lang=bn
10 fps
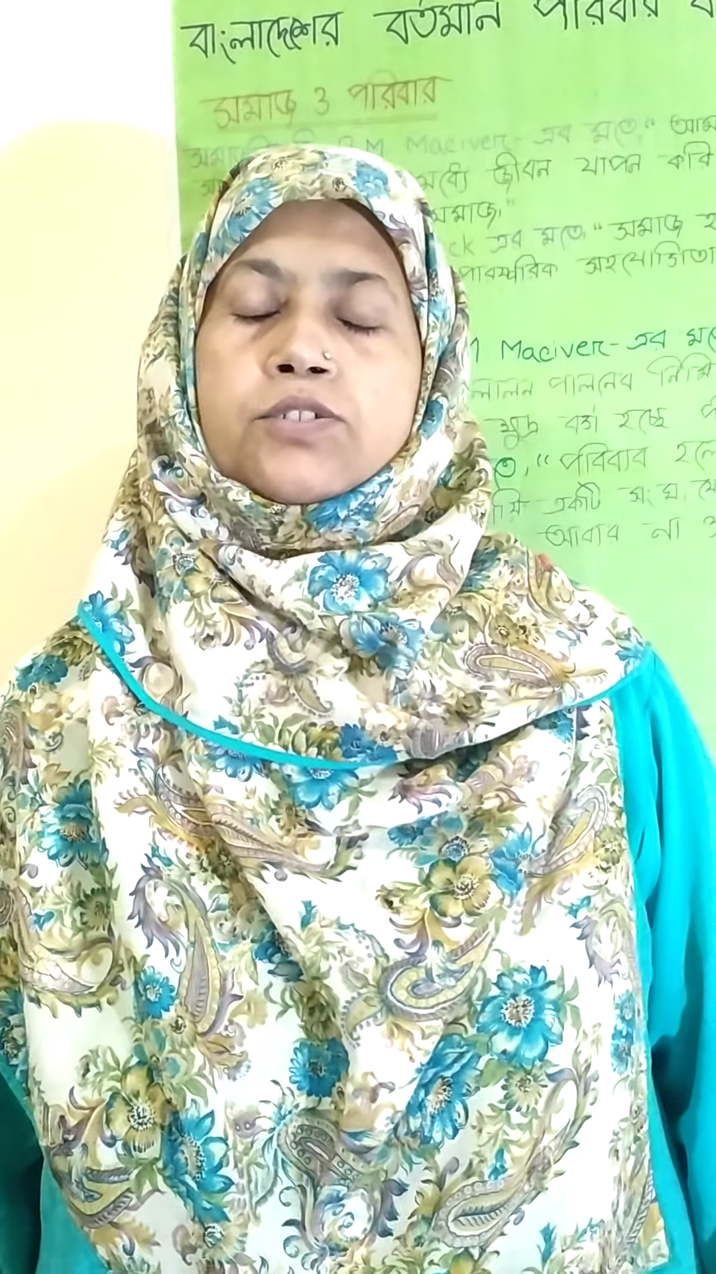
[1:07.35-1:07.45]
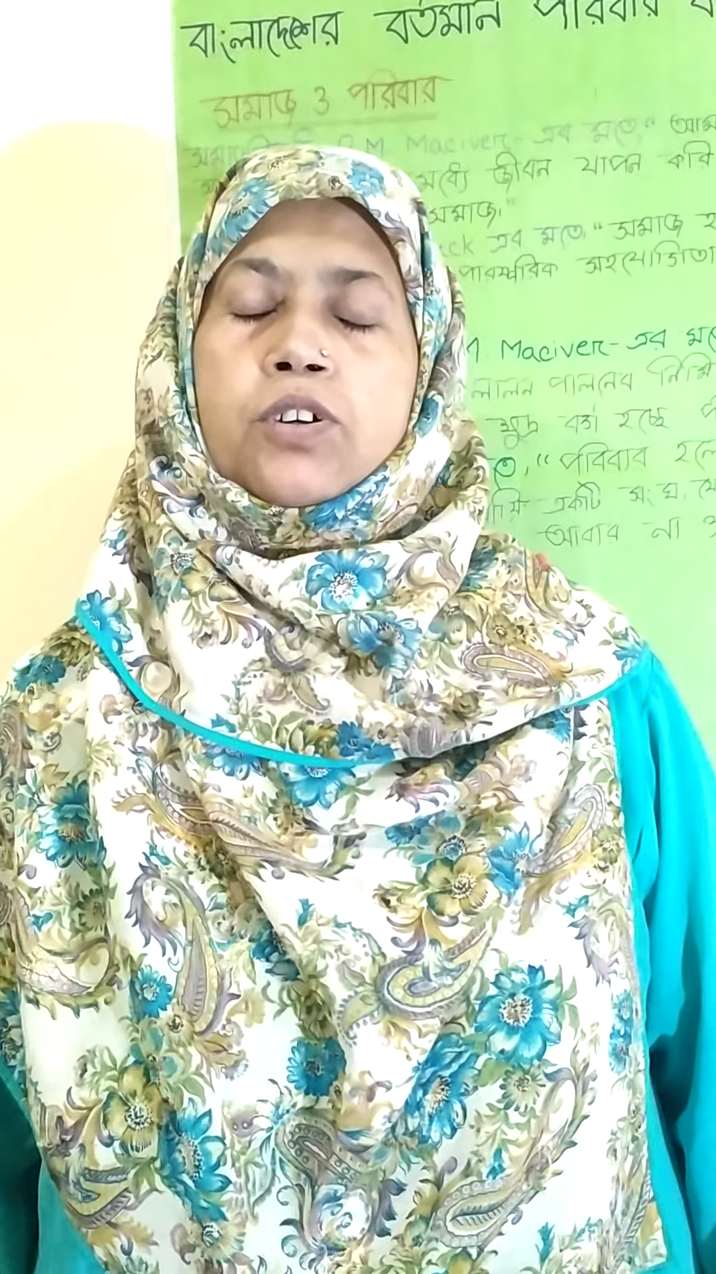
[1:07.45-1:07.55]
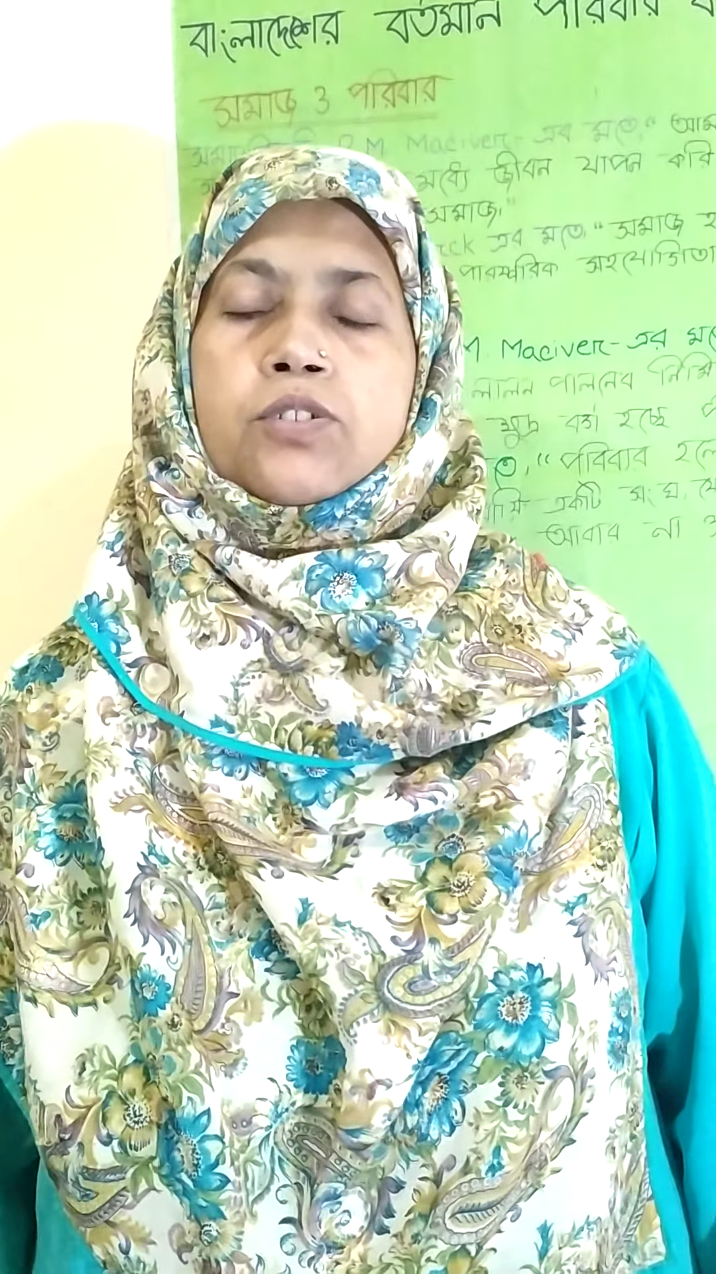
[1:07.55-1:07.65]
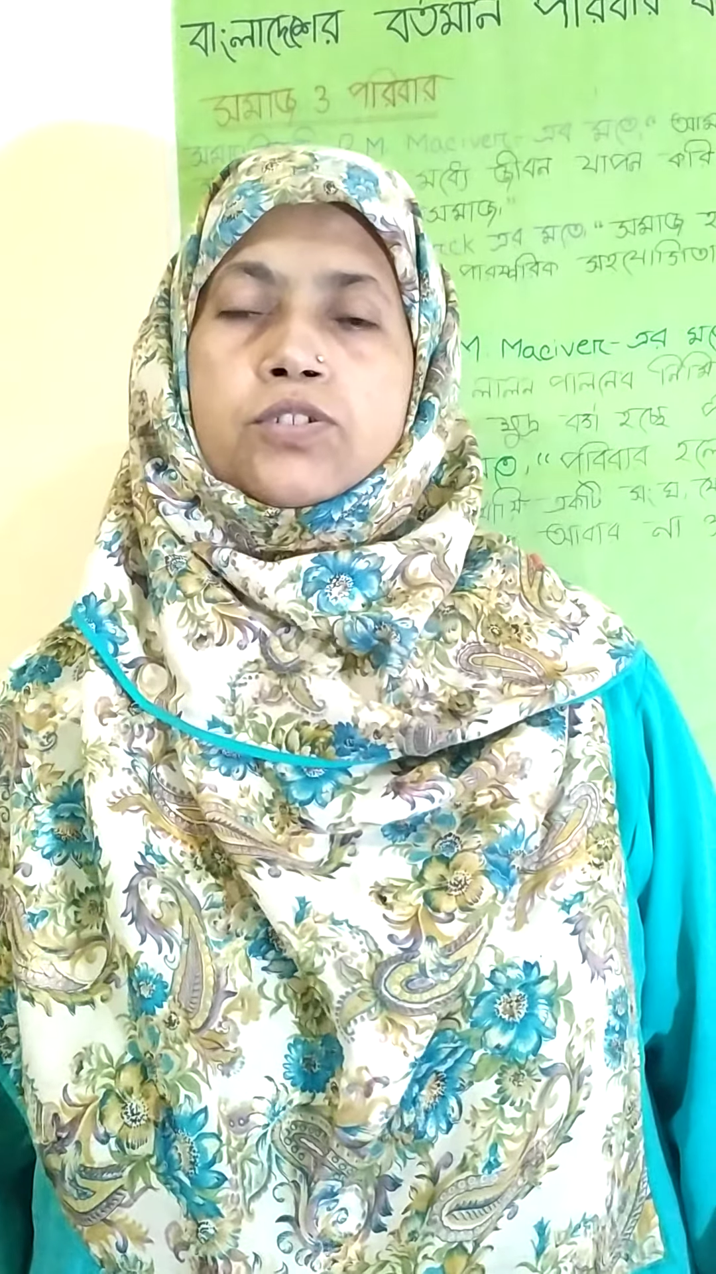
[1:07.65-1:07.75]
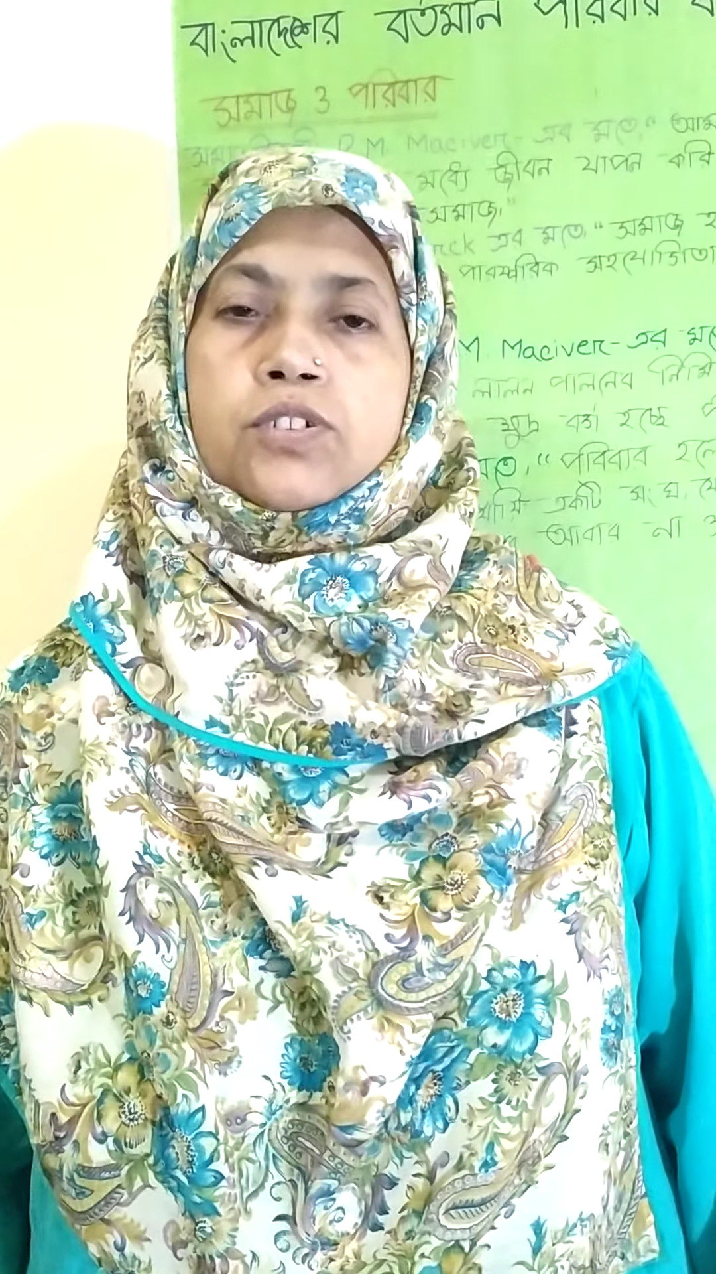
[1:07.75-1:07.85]

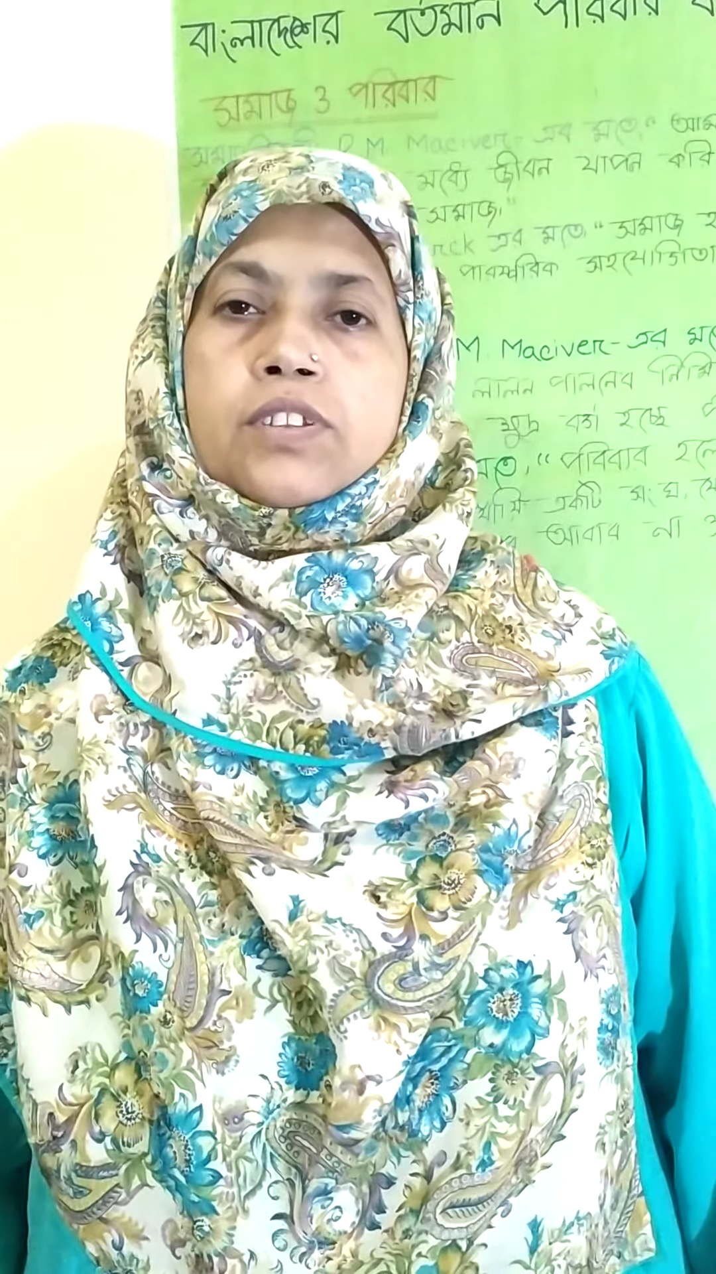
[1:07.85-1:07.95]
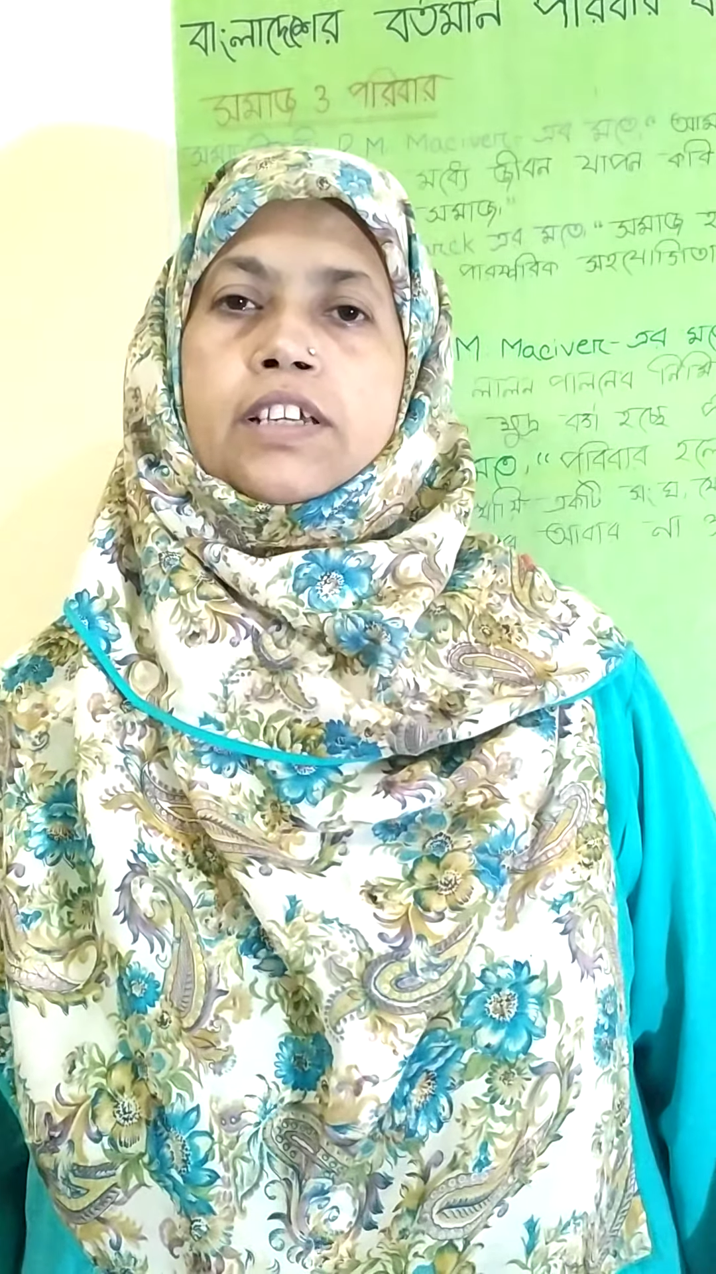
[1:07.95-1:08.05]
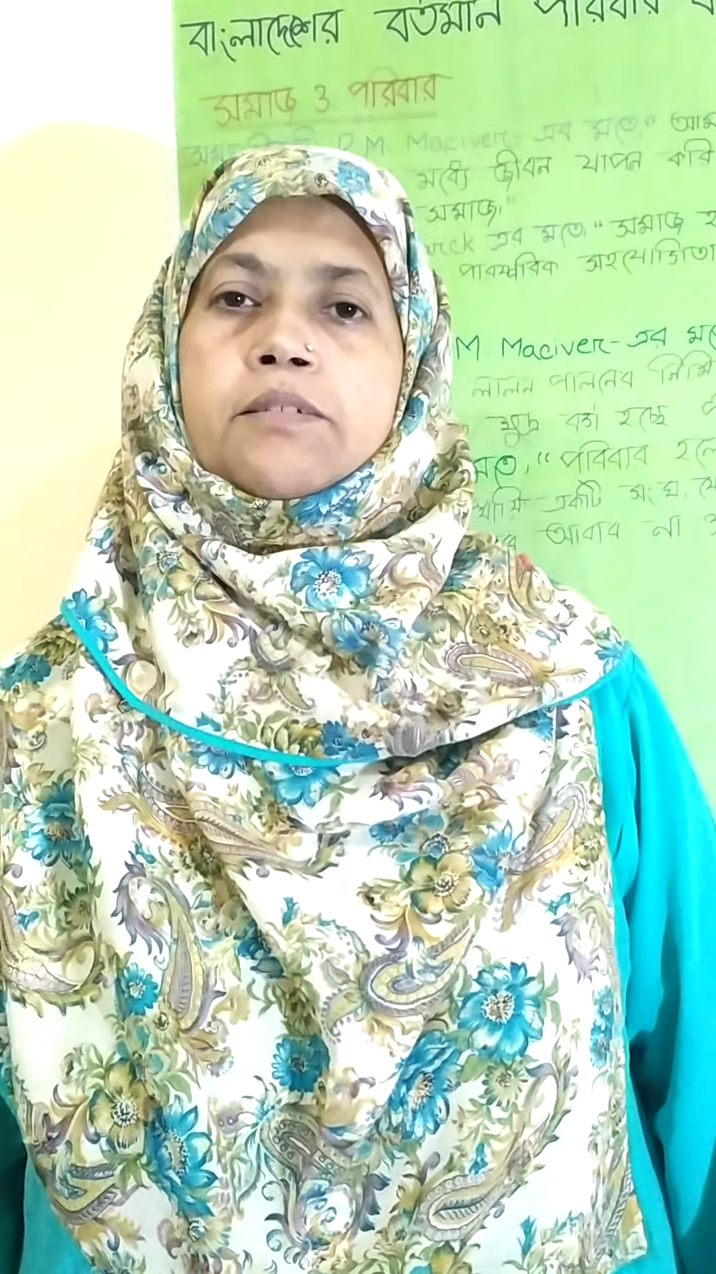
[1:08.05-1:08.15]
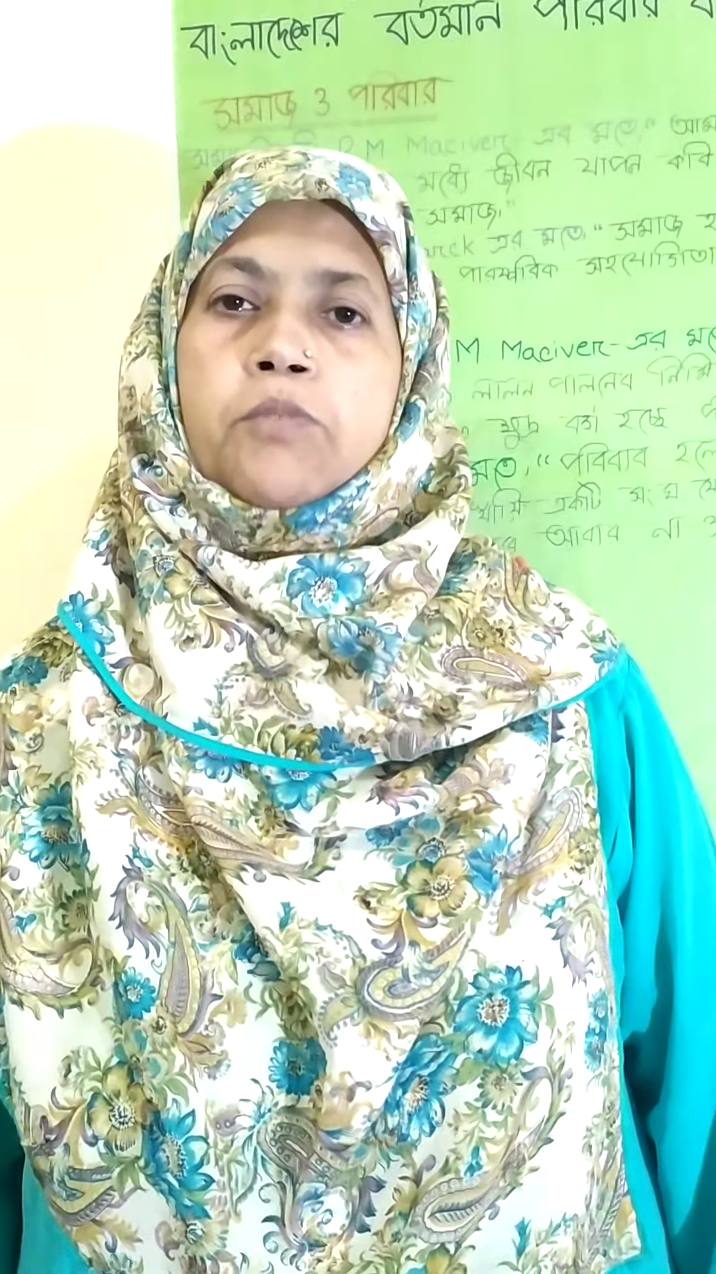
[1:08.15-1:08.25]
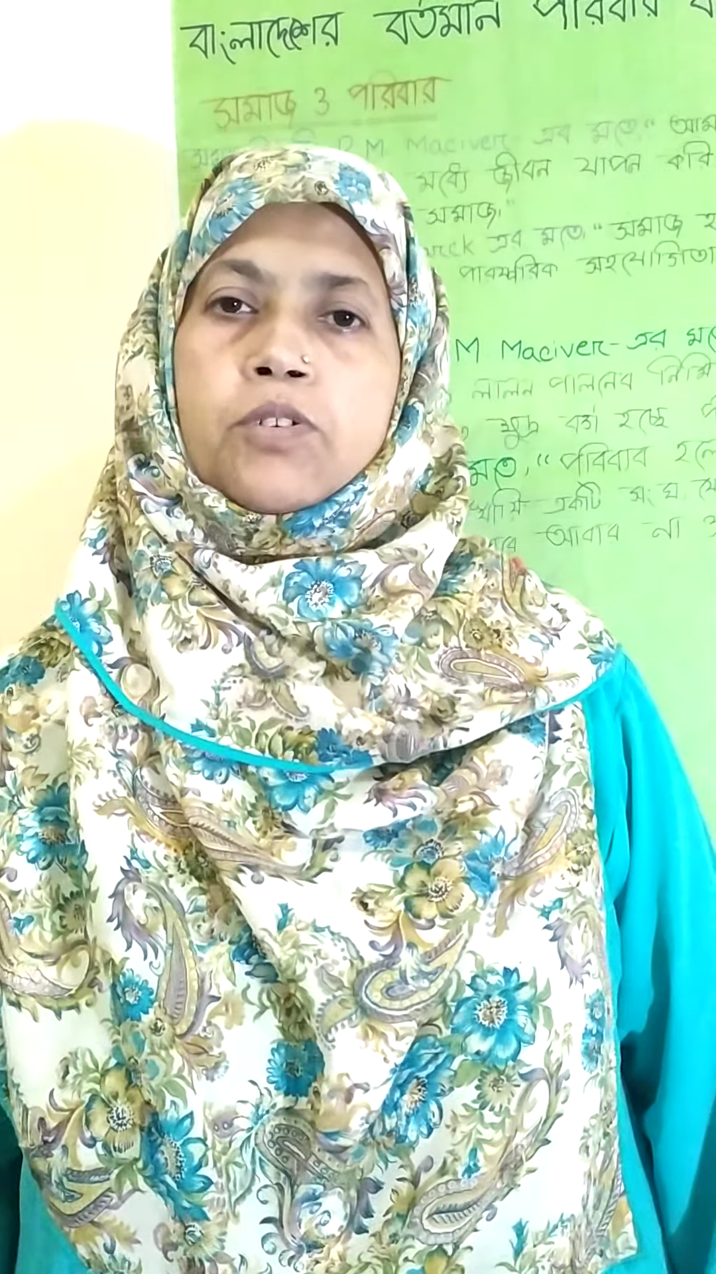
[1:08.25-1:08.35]
সদস্যদের